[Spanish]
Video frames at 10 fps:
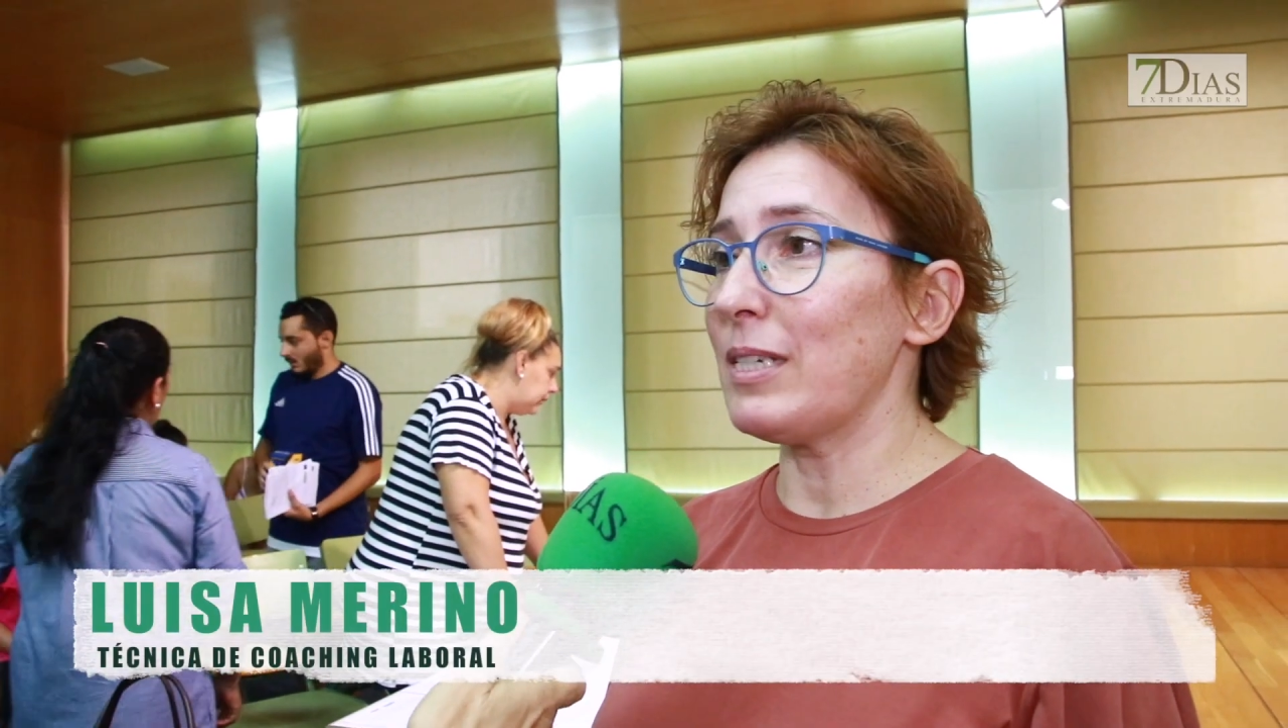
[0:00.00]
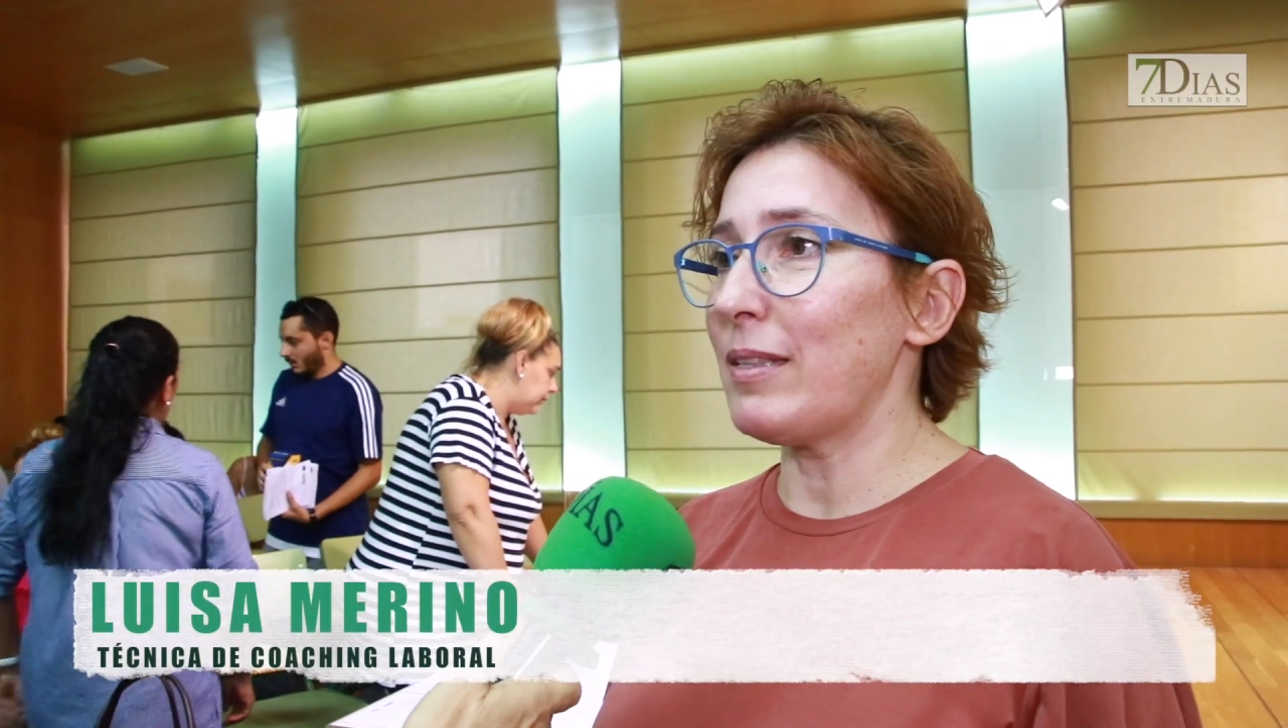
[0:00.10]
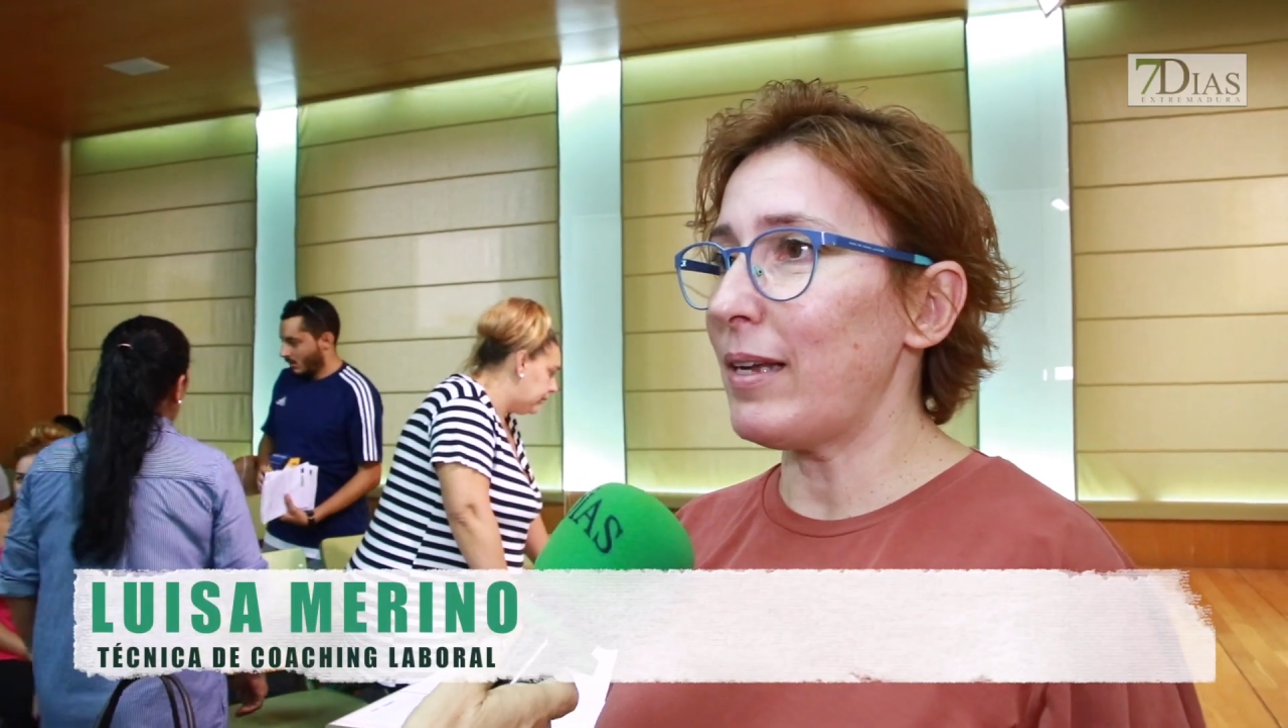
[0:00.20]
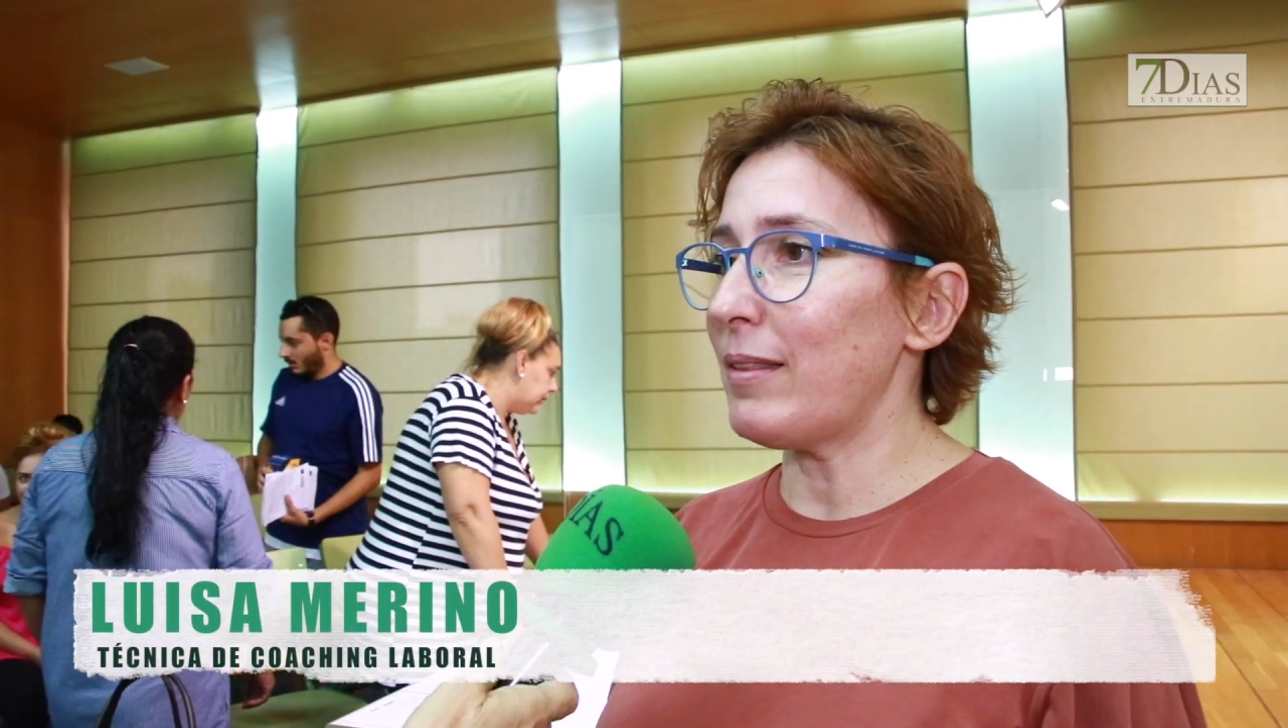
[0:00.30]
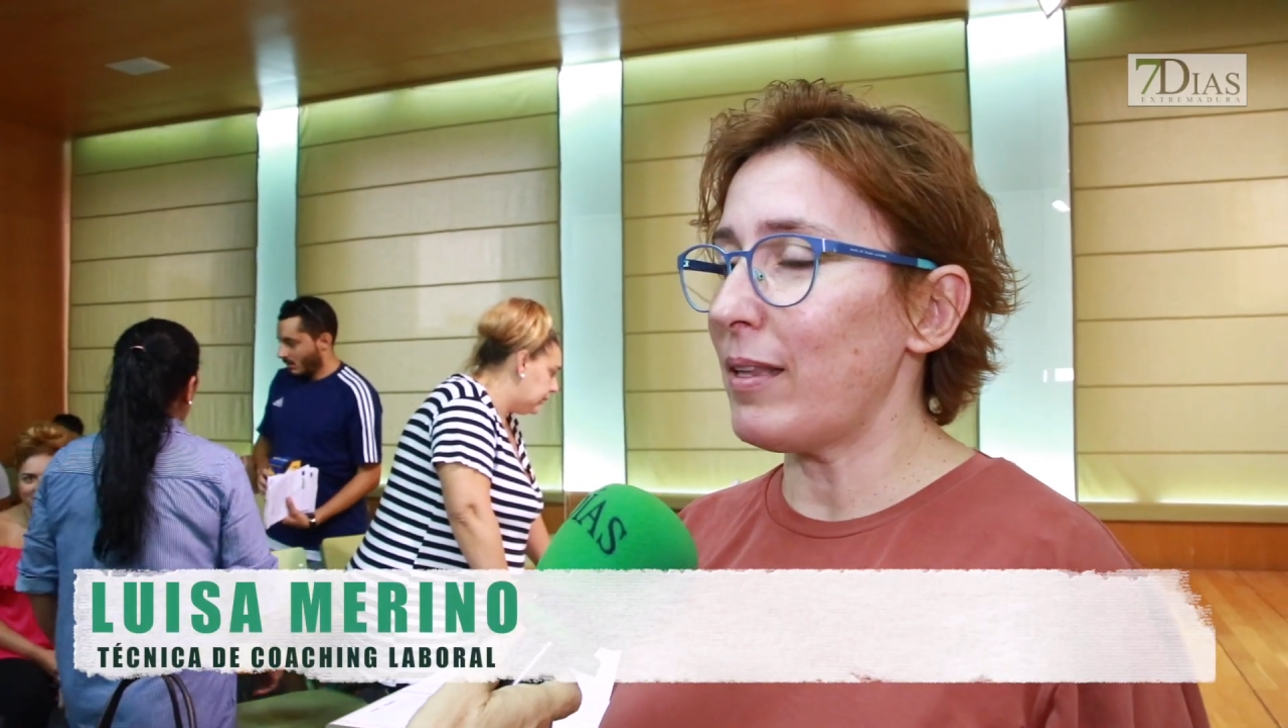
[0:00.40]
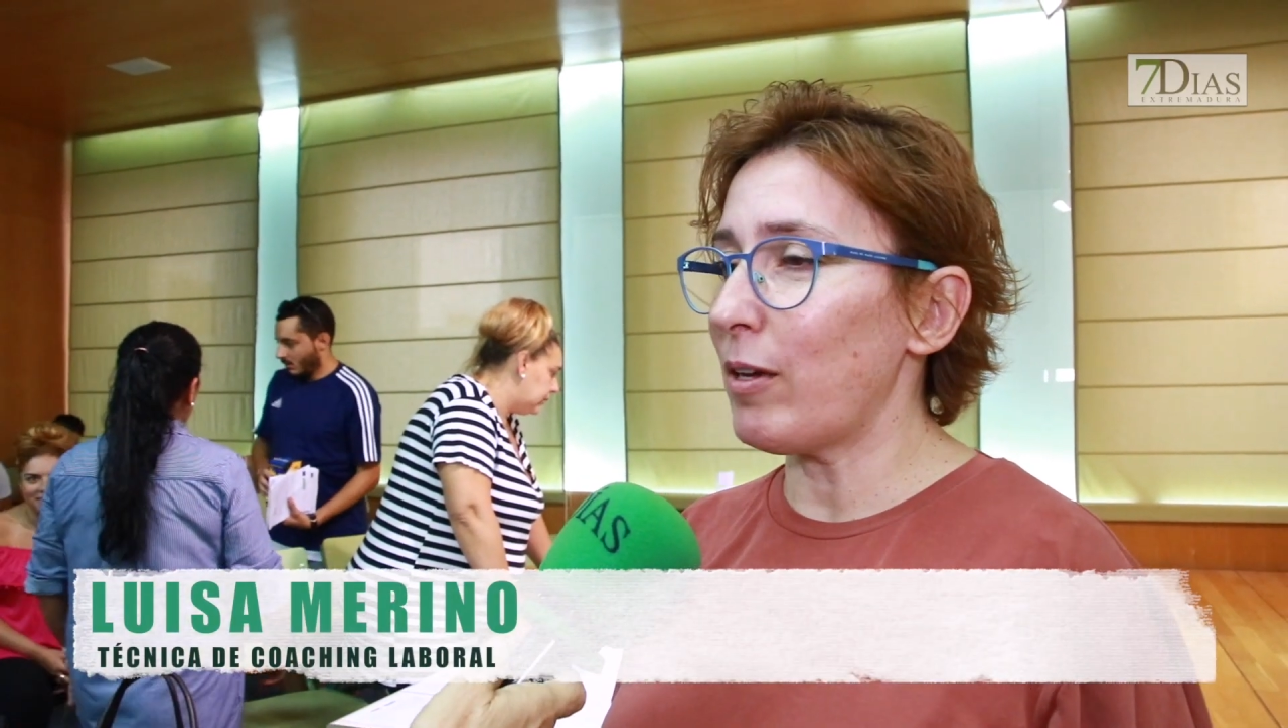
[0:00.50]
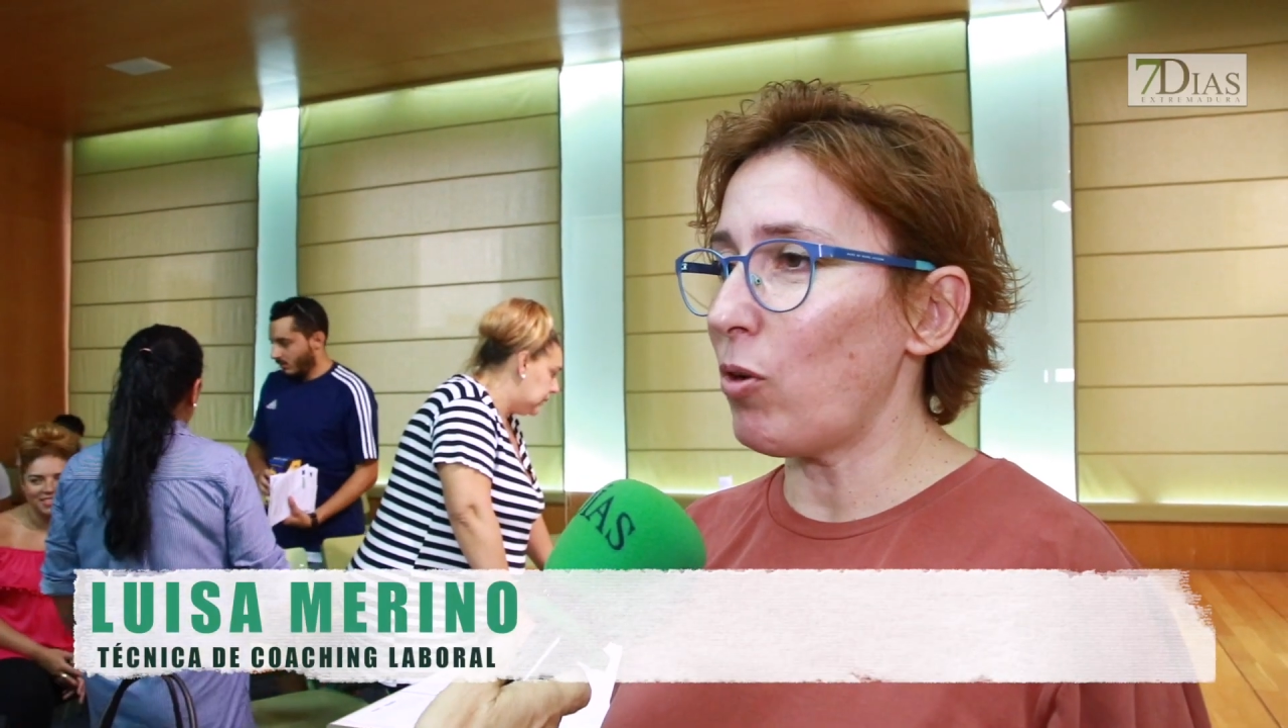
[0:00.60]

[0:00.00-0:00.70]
se trata de